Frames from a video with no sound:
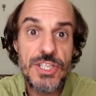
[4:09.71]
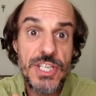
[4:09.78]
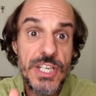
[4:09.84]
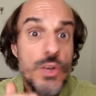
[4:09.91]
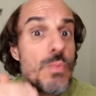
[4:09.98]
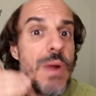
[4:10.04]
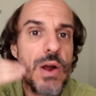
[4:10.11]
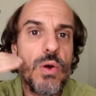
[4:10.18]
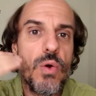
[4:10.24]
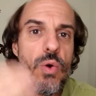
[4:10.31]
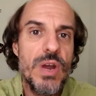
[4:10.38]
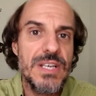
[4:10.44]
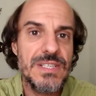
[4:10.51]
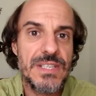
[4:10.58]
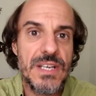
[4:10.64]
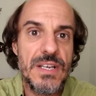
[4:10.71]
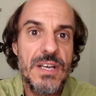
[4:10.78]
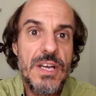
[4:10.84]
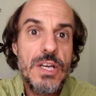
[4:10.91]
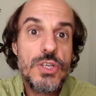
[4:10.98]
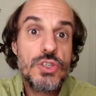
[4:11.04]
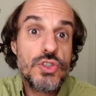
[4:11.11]
de que uma coisa
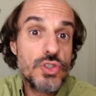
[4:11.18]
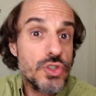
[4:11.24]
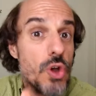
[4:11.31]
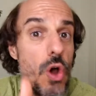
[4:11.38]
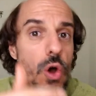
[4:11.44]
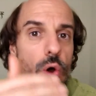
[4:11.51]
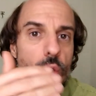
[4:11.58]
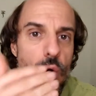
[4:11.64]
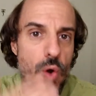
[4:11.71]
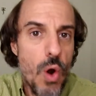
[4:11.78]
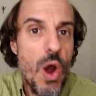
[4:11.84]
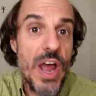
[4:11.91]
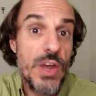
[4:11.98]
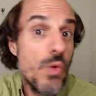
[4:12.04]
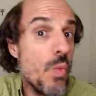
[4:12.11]
só ocorre,